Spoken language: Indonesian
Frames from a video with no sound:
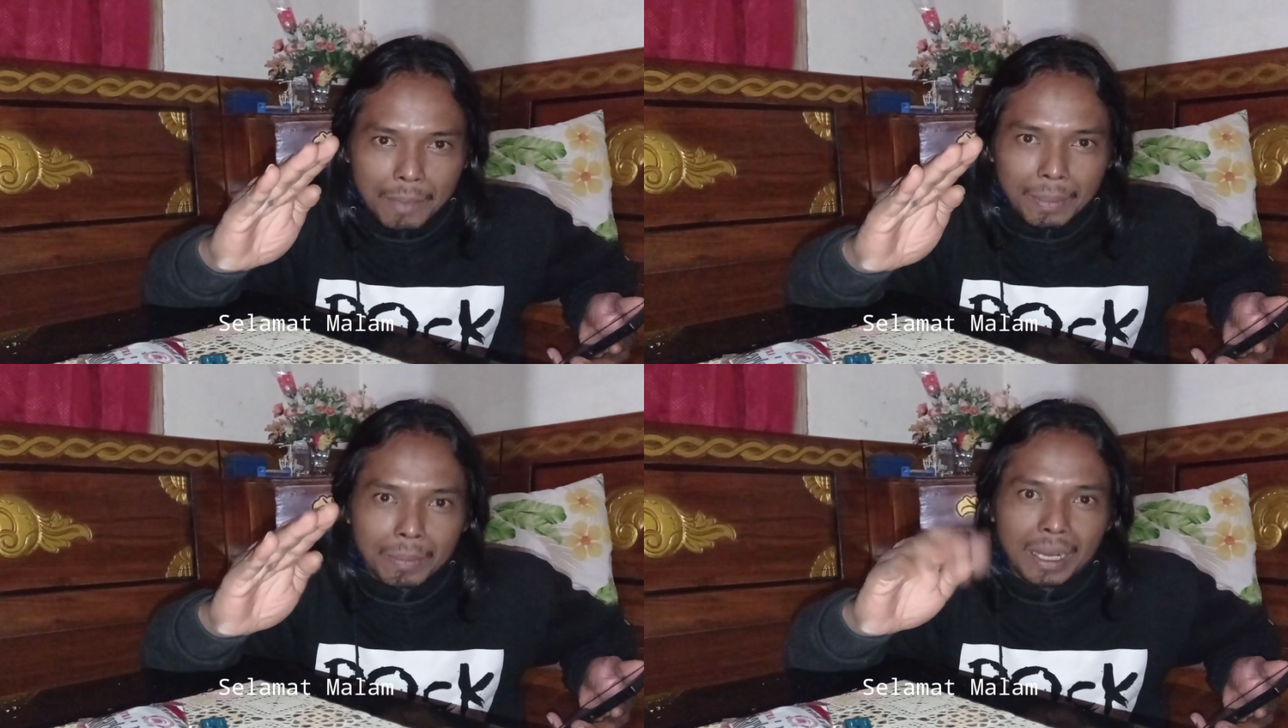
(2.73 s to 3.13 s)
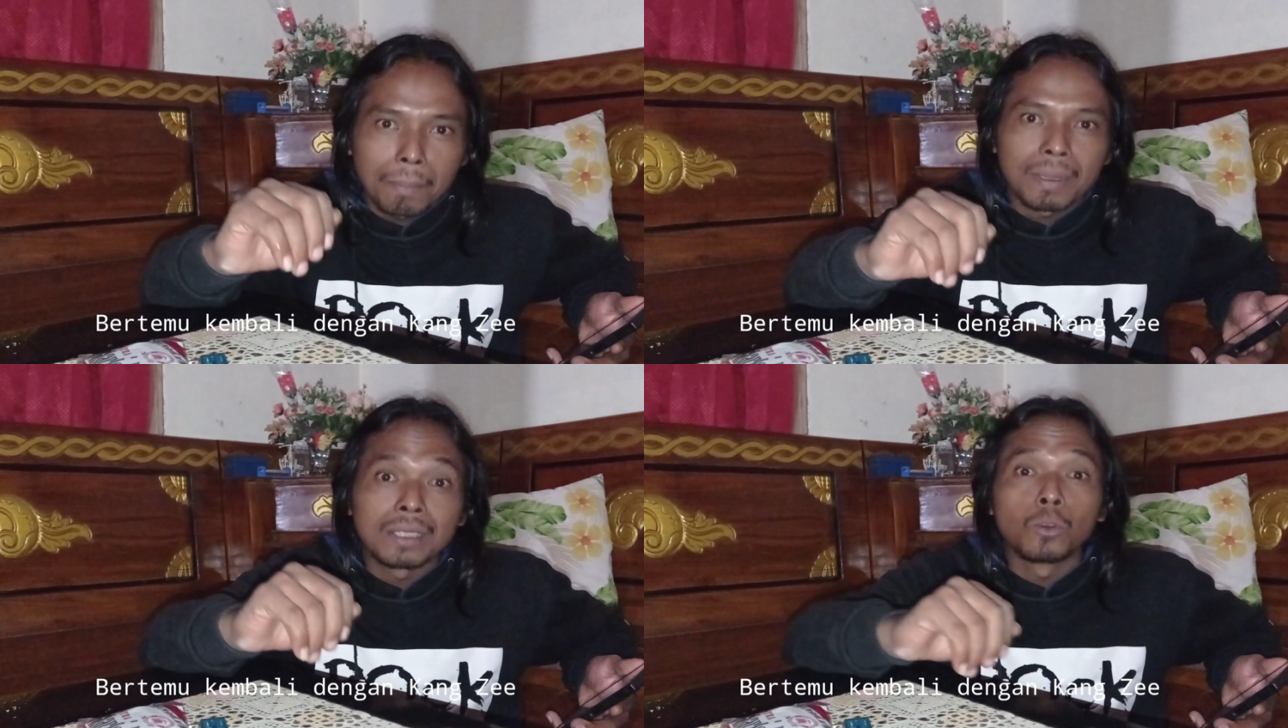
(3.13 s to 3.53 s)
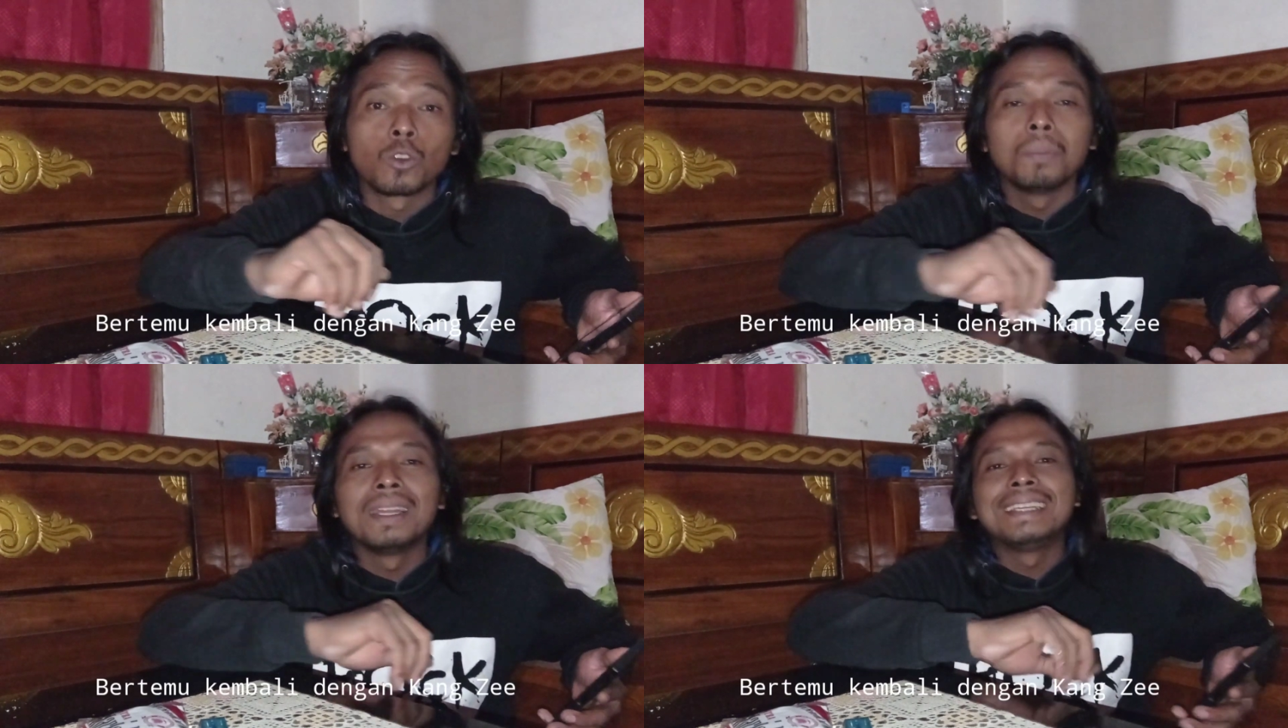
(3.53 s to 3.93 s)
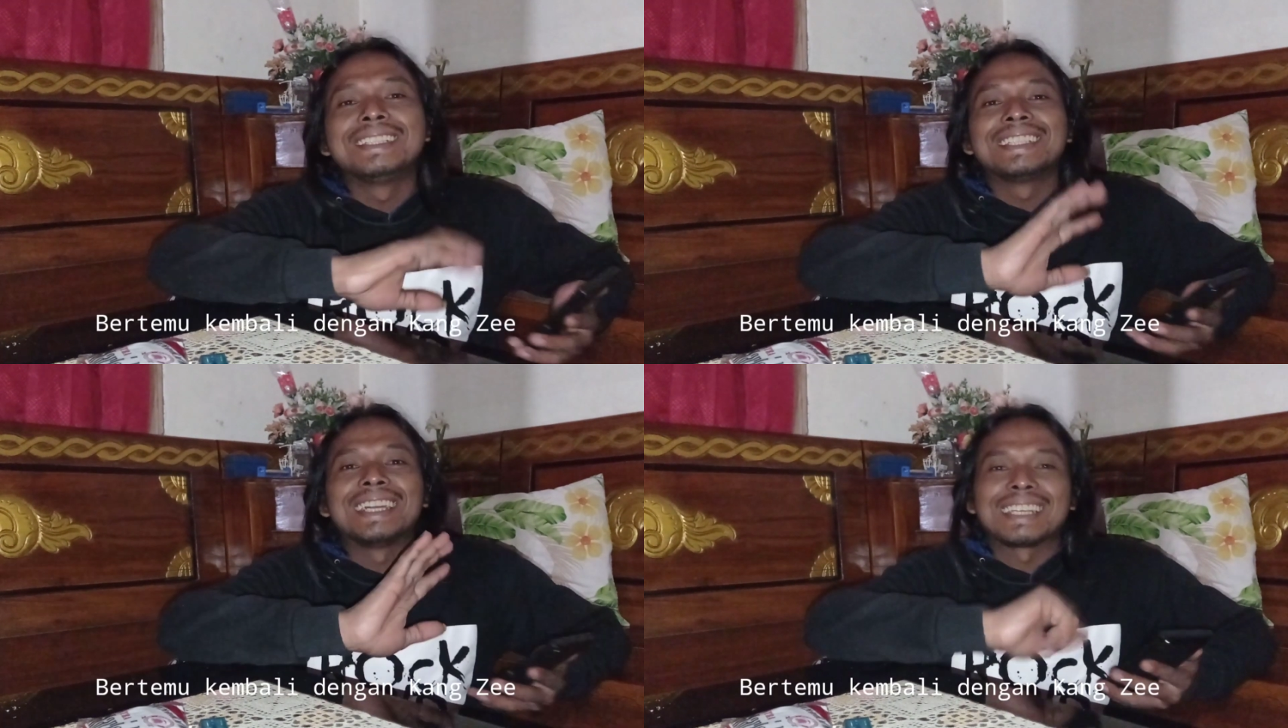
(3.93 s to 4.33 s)
selamat malam bertemu kembali
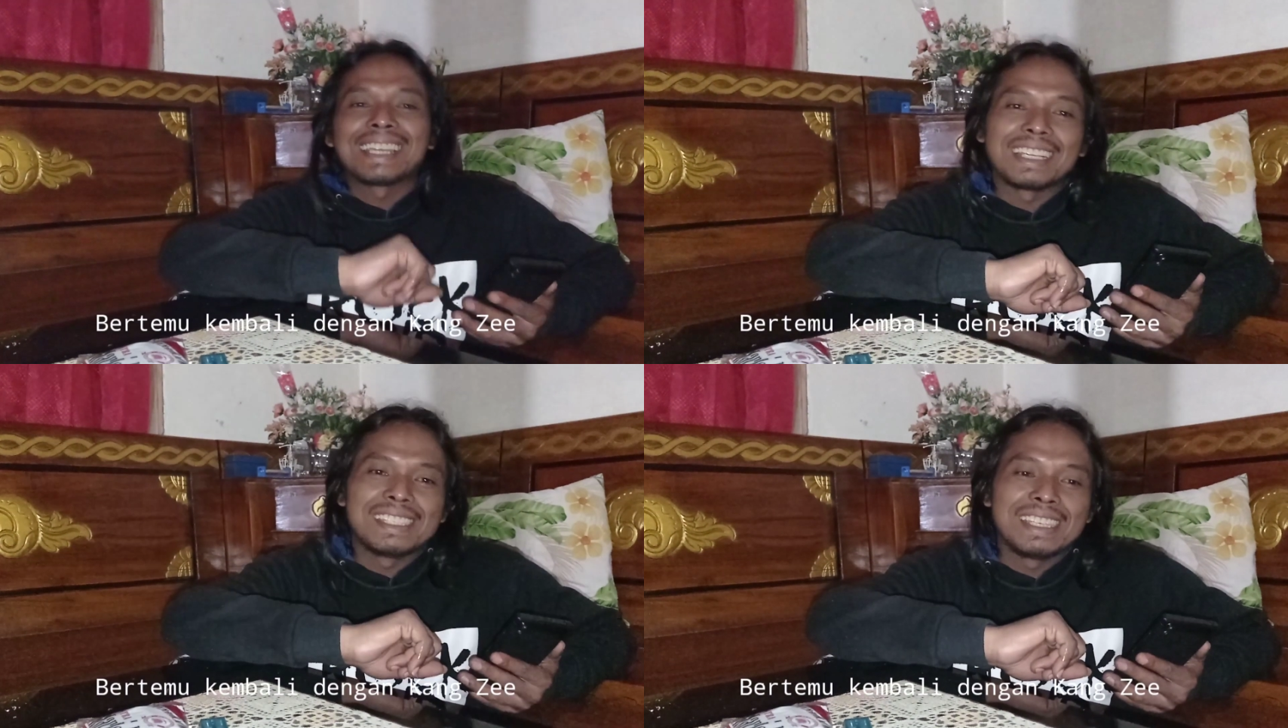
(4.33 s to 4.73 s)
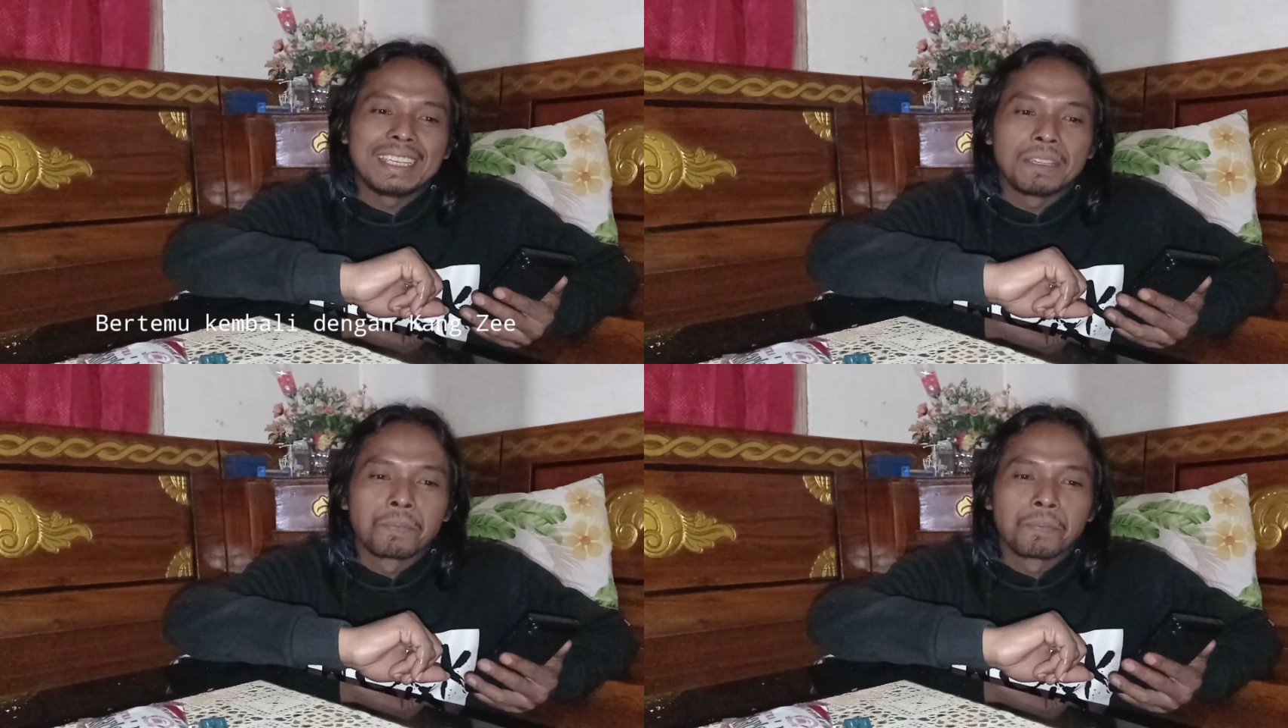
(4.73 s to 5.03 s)
dengan Kanzi